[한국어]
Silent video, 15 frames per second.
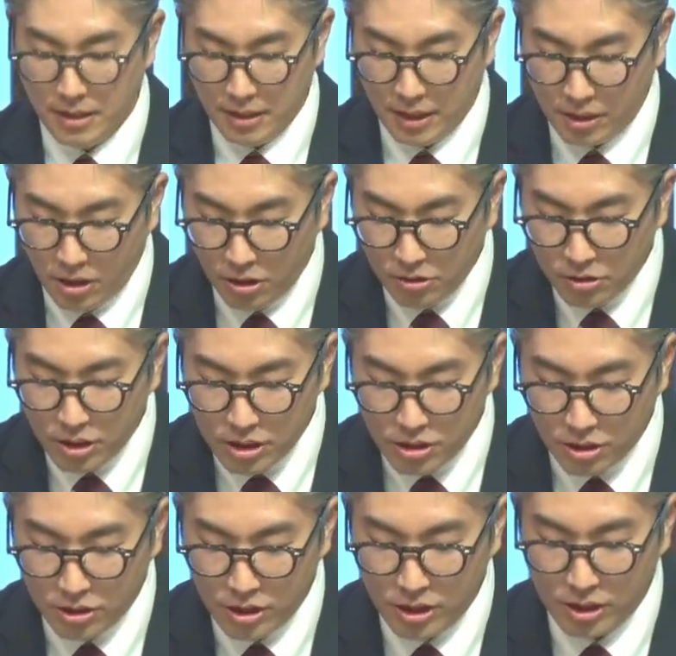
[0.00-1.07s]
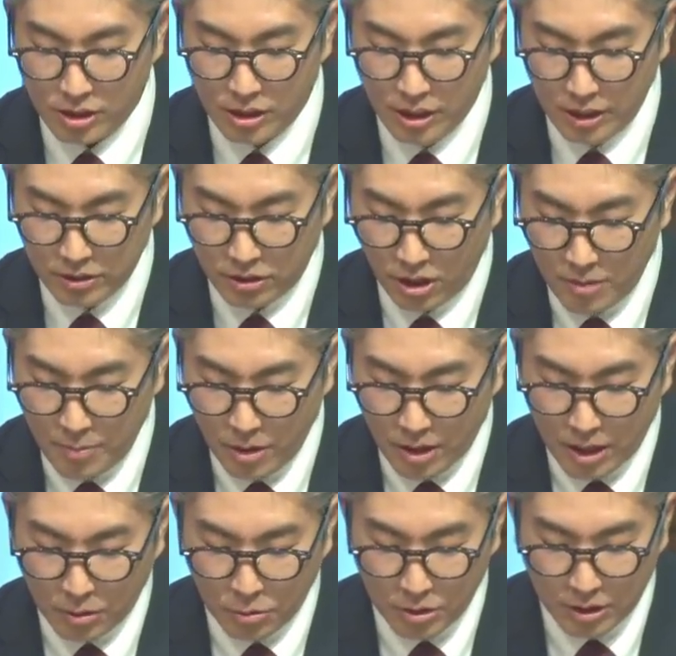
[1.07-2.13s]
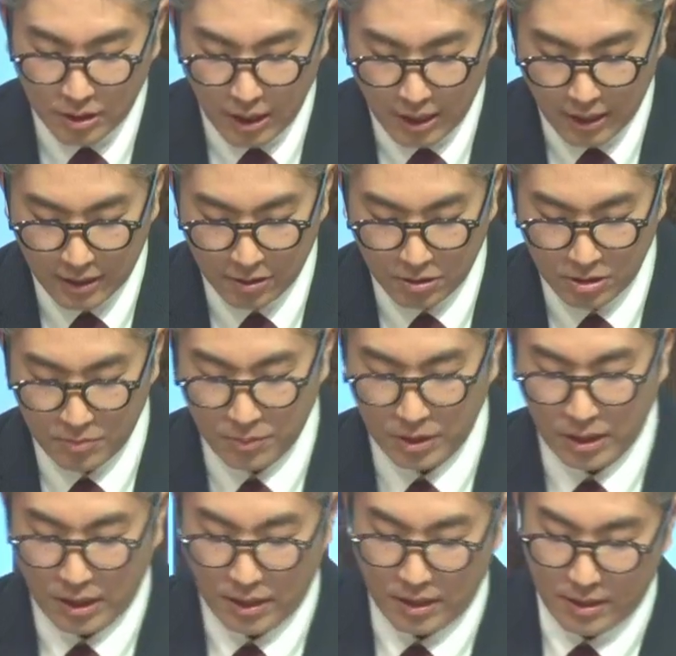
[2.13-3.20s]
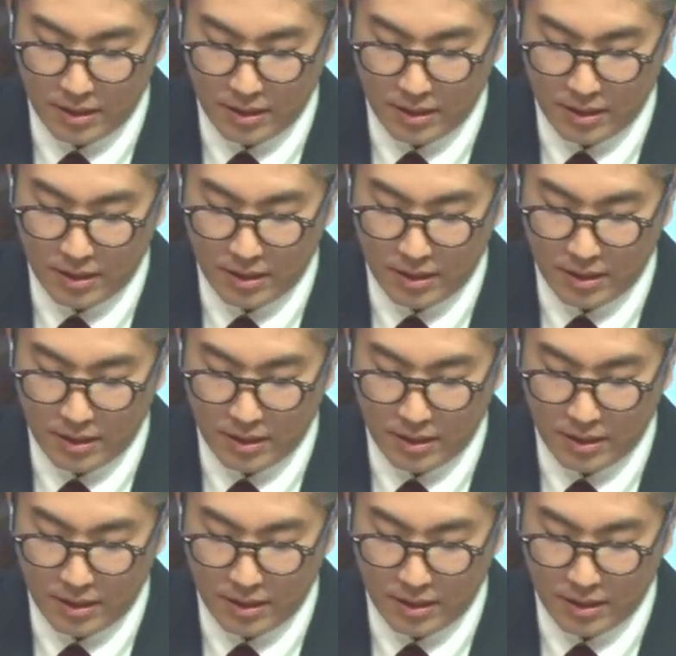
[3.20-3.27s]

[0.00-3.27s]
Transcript: 이 컨디션을 설명하고 있다라는 것입니다.